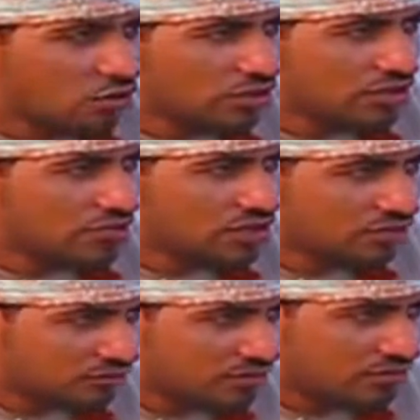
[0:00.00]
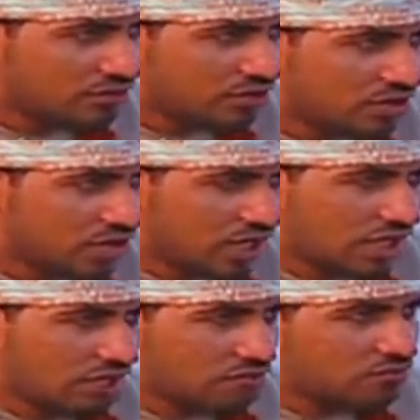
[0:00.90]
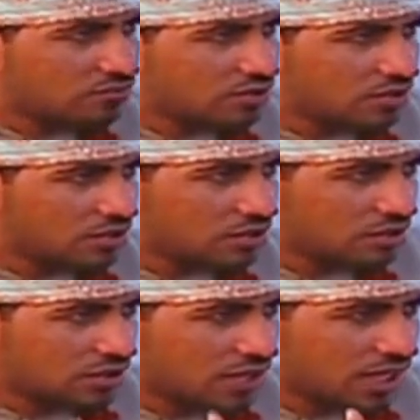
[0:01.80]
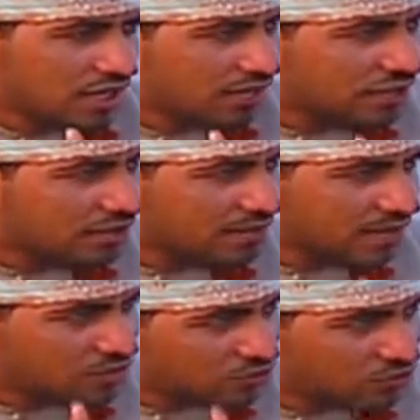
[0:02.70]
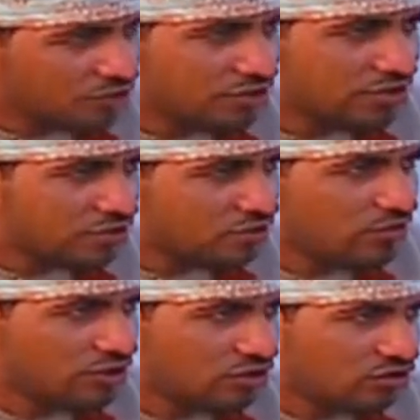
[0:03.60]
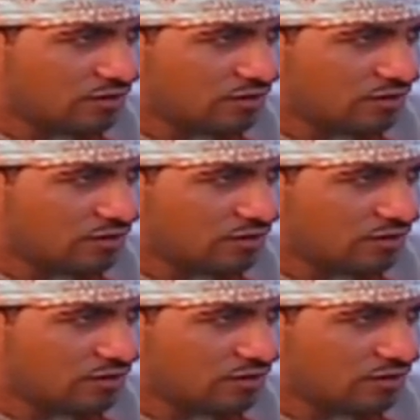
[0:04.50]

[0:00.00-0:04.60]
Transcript: وترمس مبم يعني على ان اعتبارها رسول وهني ويحضر